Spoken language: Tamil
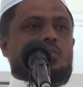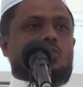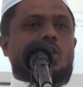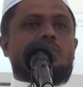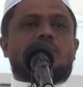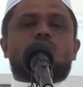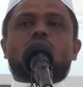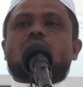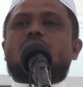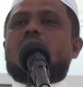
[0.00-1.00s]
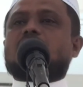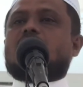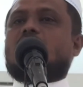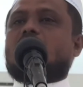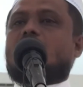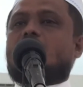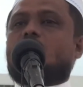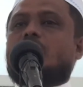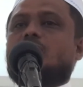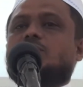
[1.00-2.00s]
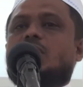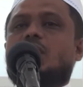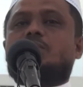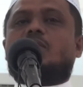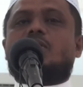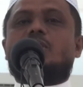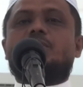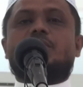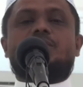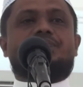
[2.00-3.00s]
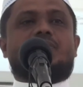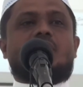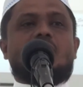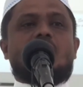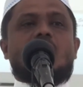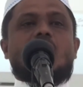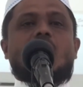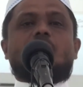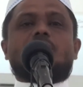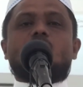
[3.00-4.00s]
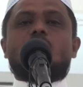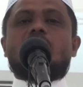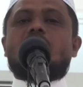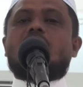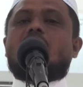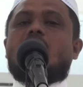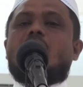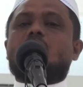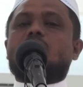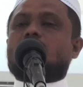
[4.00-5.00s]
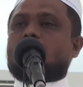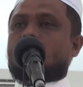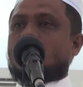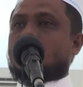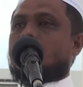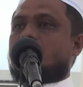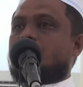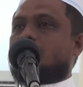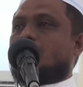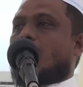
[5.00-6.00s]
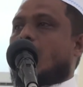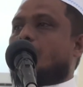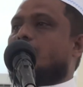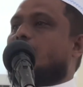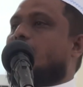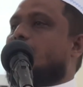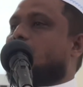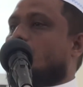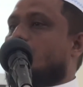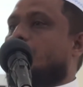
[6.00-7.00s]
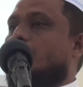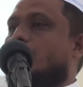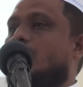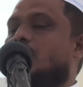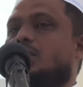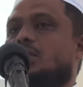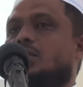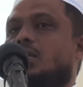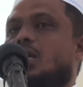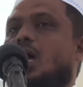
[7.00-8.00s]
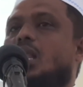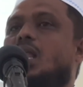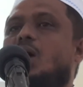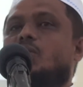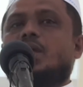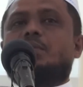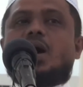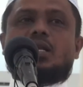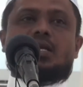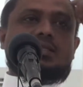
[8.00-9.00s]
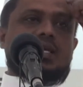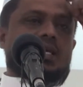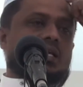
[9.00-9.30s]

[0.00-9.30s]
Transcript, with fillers: முகமது முஸ்தபா சல்லல்லாஹ் அலை வசல்லம் அவர்கள் மீதும் அவர்களுடைய ஆறுயிர் தோழர்கள் அவர்களை தொடர்ந்தவர்கள் அல்லாவுடைய மார்க்கத்தை